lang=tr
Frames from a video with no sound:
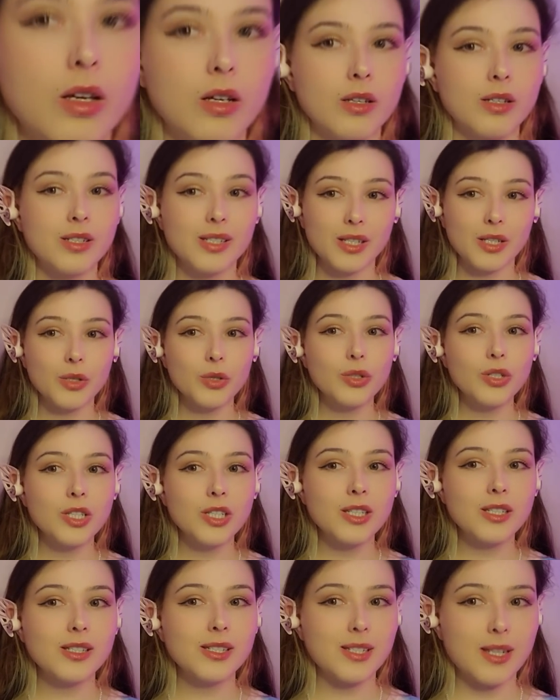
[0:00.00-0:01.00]
Sayori
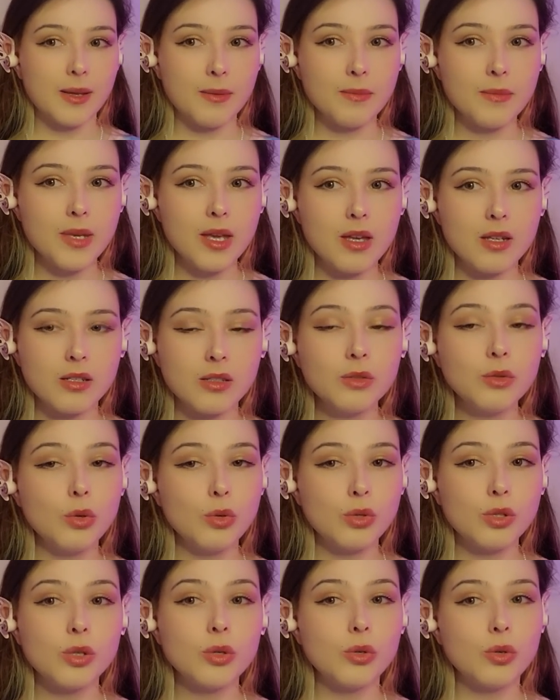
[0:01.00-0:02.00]
için sen mi yazdın
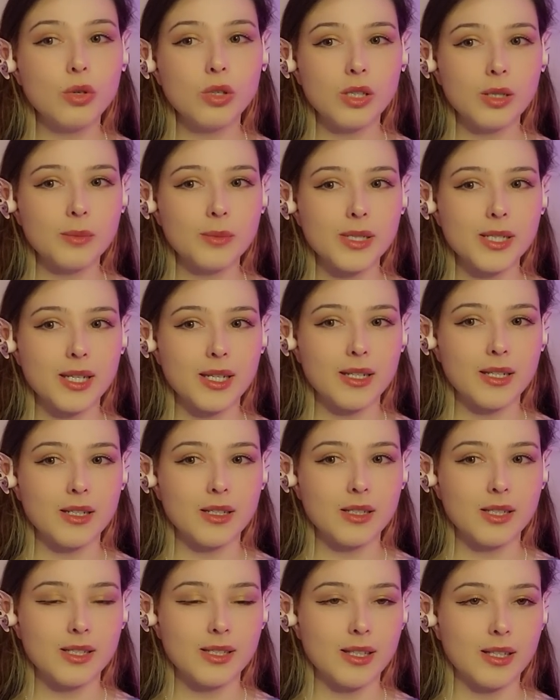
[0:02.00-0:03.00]
yoksa Hugo'la mı seni
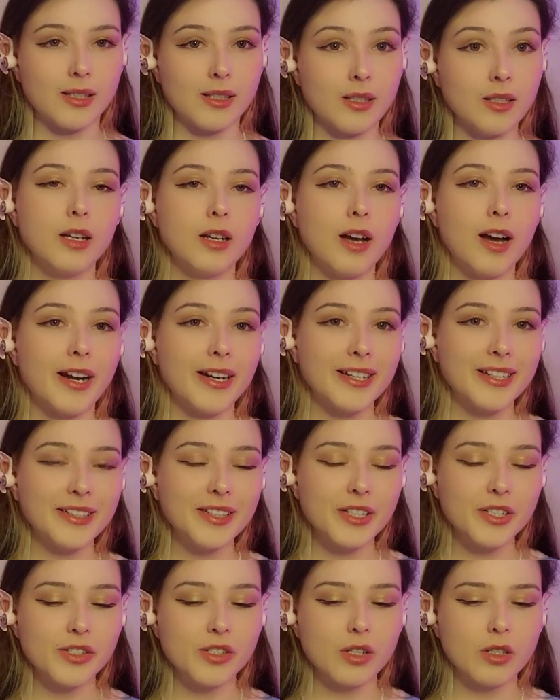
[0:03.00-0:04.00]
istedi?
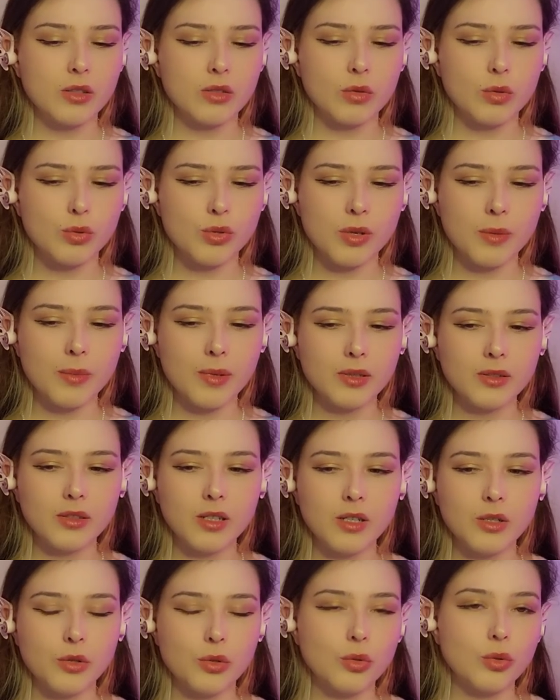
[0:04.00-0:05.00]
Arkadaşlar o
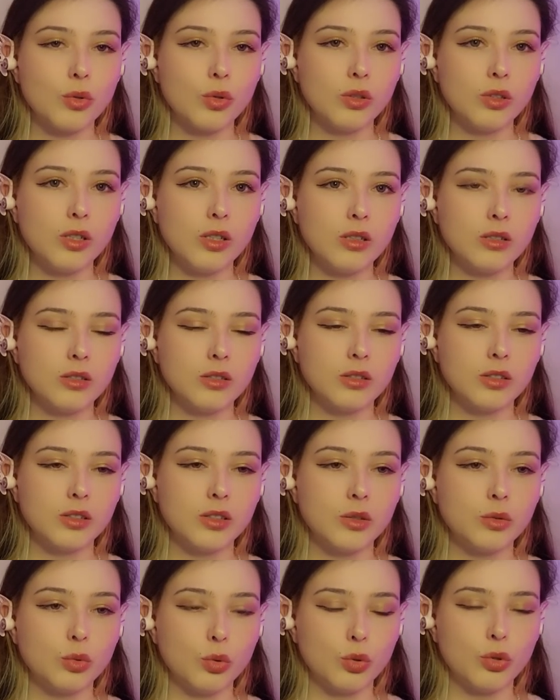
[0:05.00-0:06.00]
zamanlar Hugo'la
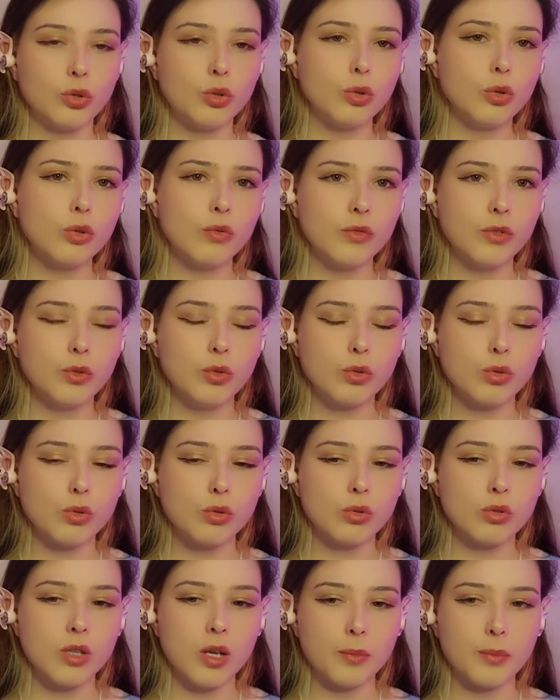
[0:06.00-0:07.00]
işte Doki Doki
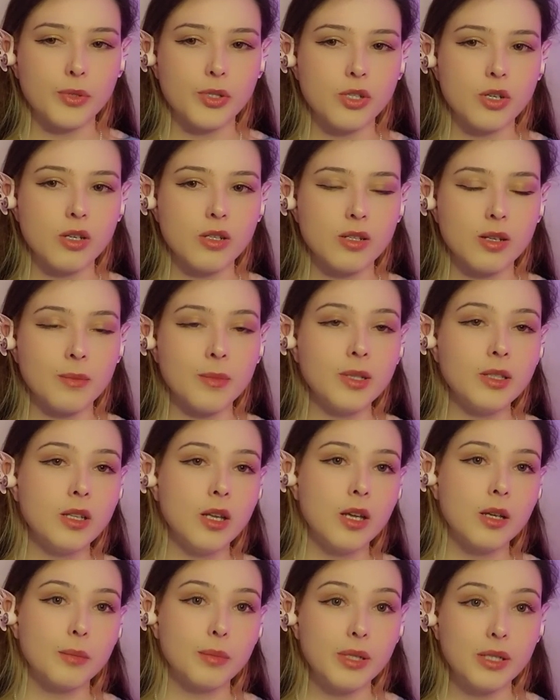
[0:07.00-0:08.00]
videosunu yapacağı zaman
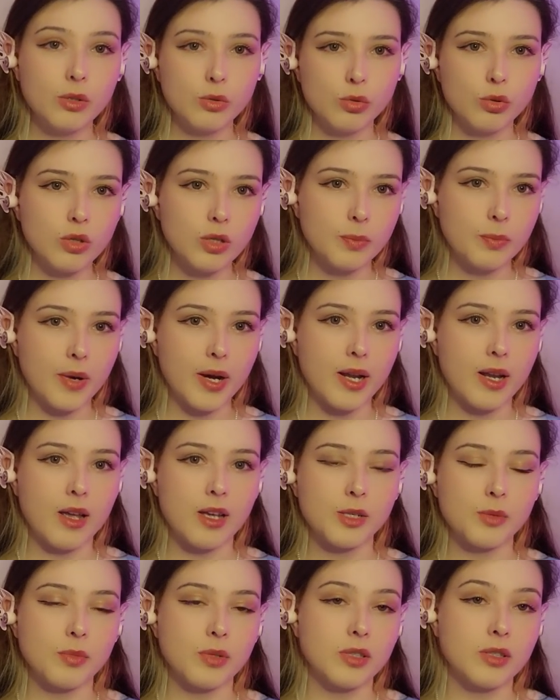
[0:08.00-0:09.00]
bir soru
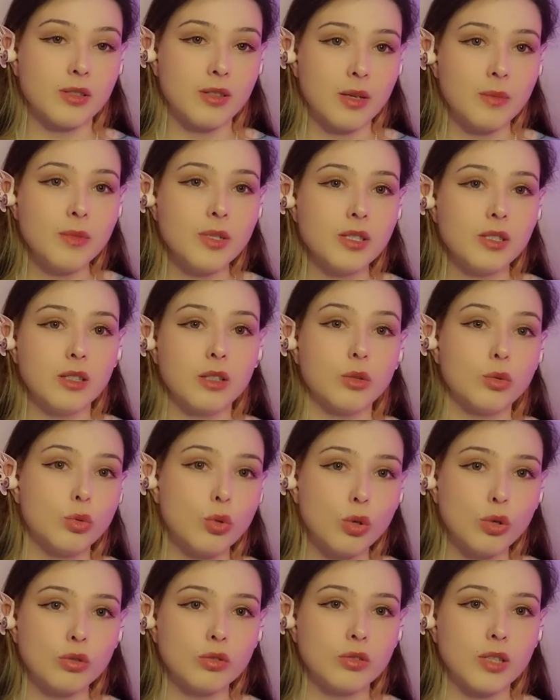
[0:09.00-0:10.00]
paylaşmıştı. Demişti ki
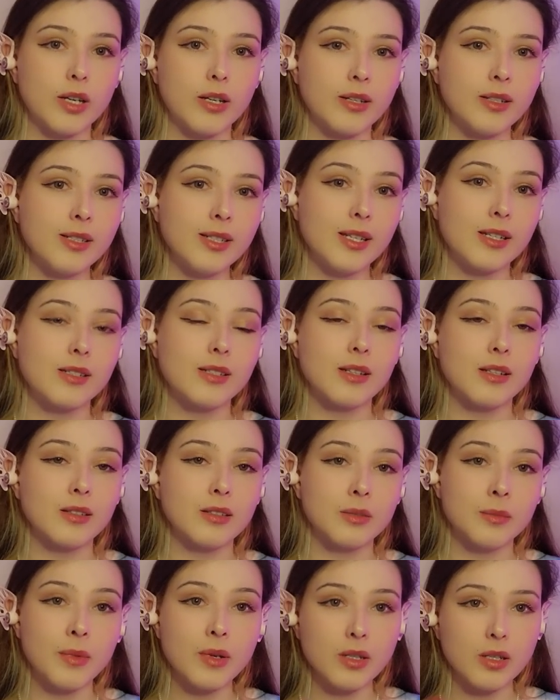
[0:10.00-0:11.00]
4 tane
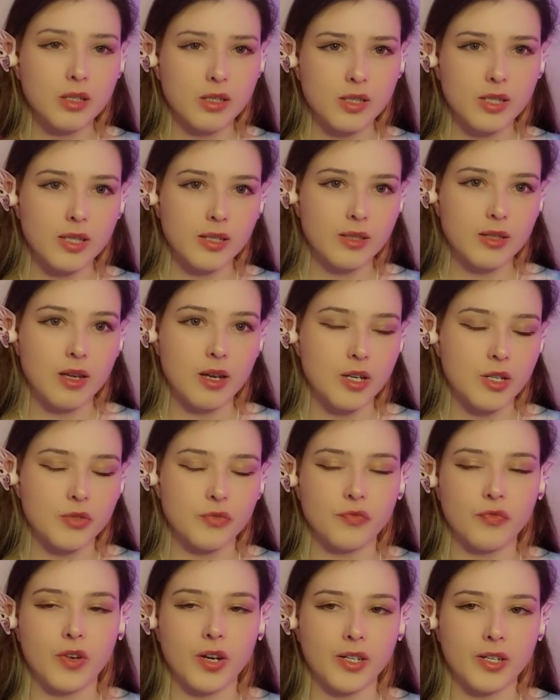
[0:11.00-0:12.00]
seslendirmen kıza
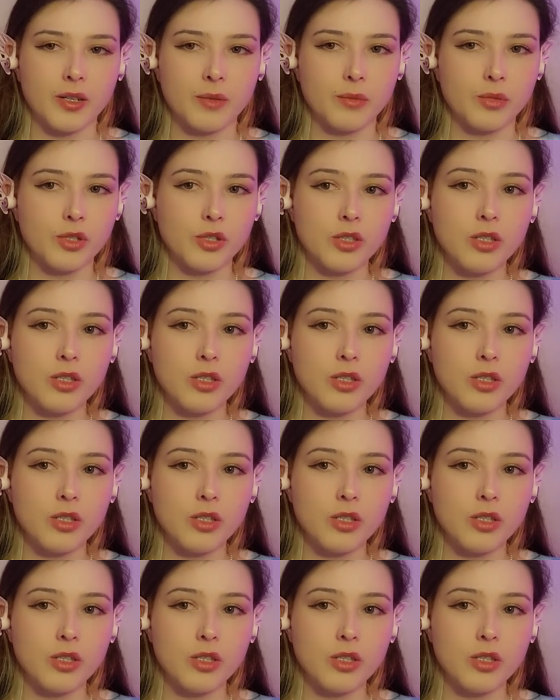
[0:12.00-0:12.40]
ihtiyacım var demişti.